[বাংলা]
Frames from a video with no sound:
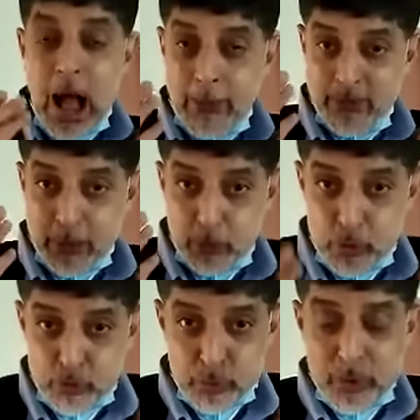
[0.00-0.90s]
আপনাদের
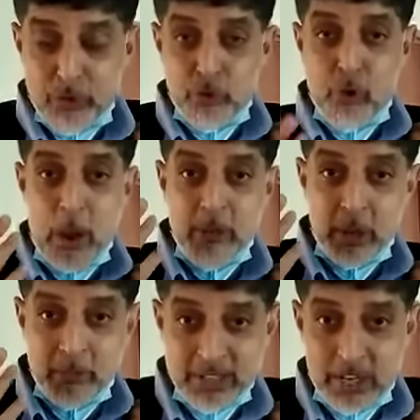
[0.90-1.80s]
পরিশ্রমের জন্য
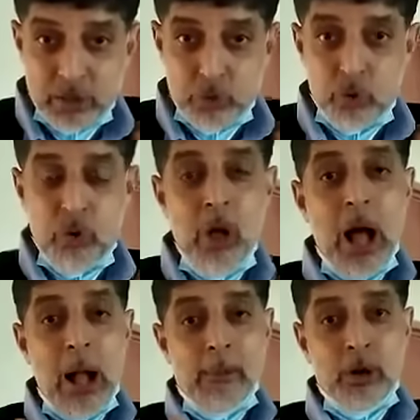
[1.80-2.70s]
আপনাদের মেধার জন্য
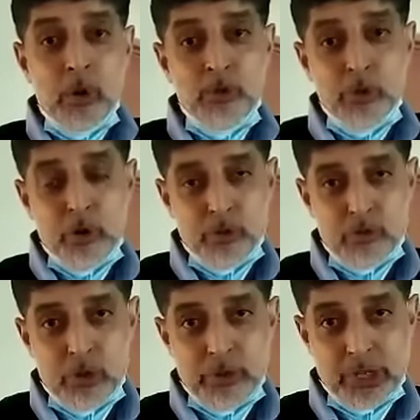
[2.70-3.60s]
আমার অন্তরের
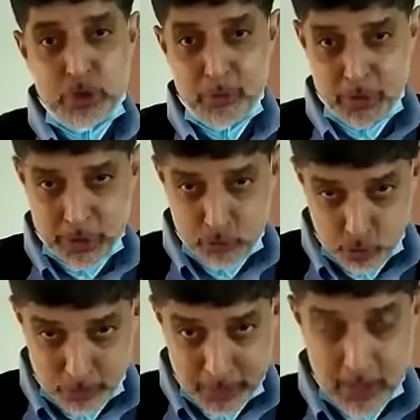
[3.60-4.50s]
অন্তঃস্থল থেকে সবাইকে
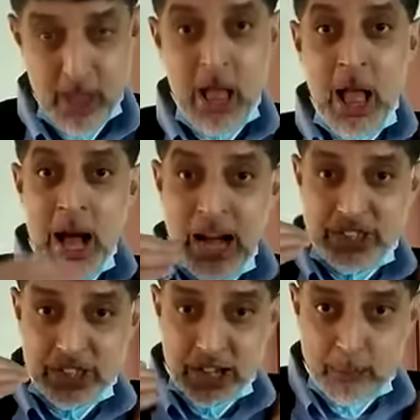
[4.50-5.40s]
ধন্যবাদ
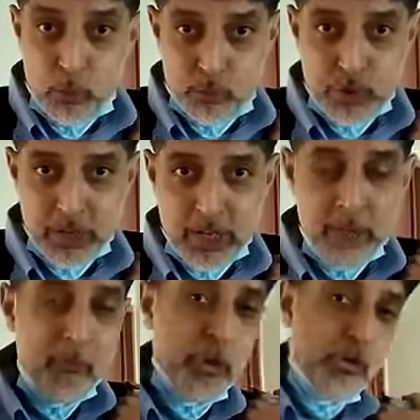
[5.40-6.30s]
আসেন এই মুহূর্ত থেকে
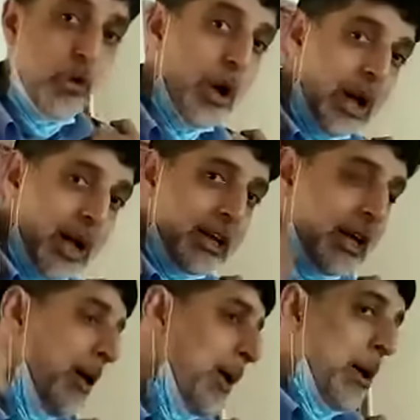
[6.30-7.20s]
ঝোলা
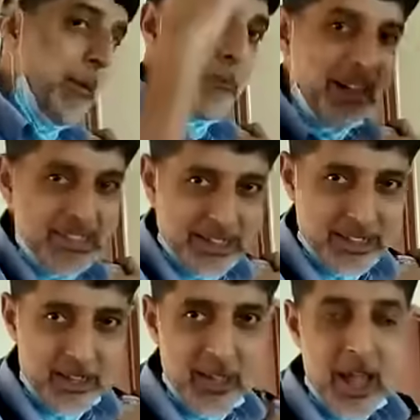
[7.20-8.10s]
কাঁধে বাজারে
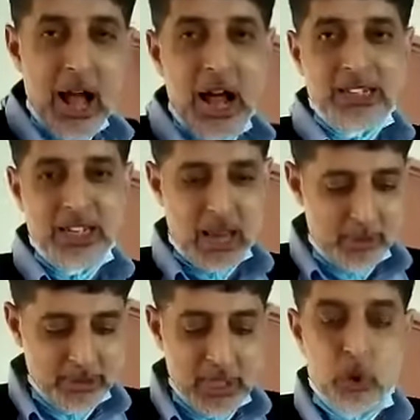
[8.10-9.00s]
যাই আসেন
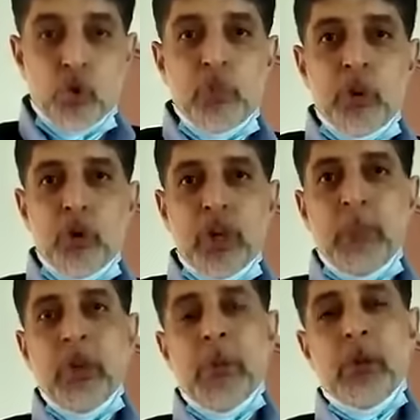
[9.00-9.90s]
আমাদের নতুন
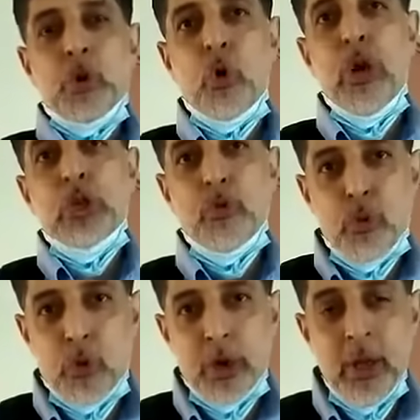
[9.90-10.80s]
পদক্ষেপকে আমরা সকলে
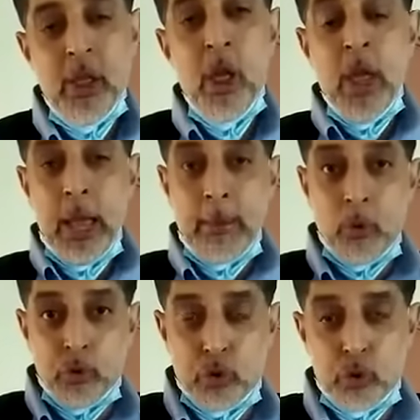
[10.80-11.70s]
সফল করি এবং
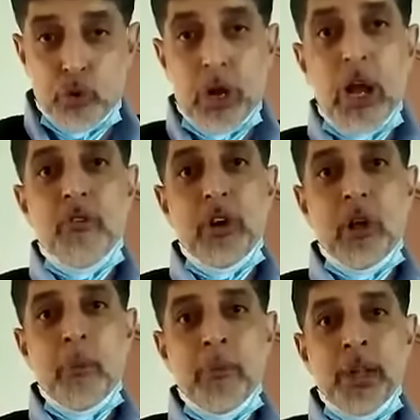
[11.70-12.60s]
উত্তর উত্তর আরএফএল
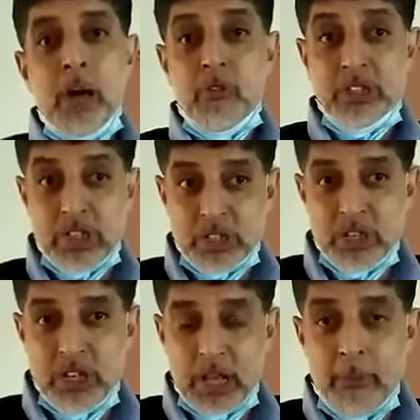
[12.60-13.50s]
কোম্পানি আরএফএল
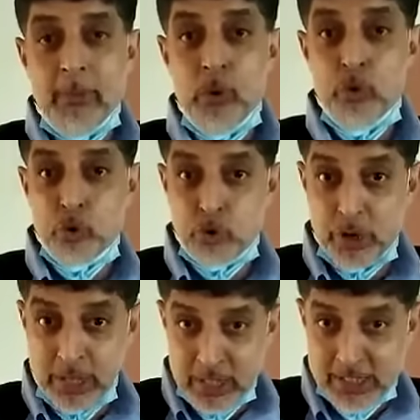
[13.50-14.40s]
স্টেশনারি কোম্পানি উত্তর
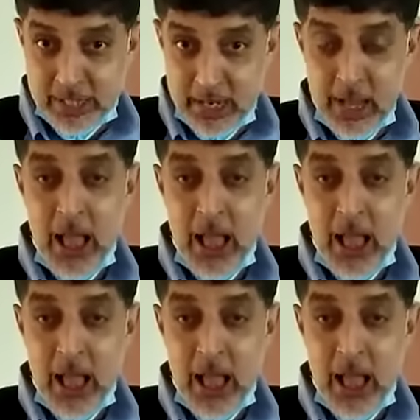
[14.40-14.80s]
উত্তর এগিয়ে যাক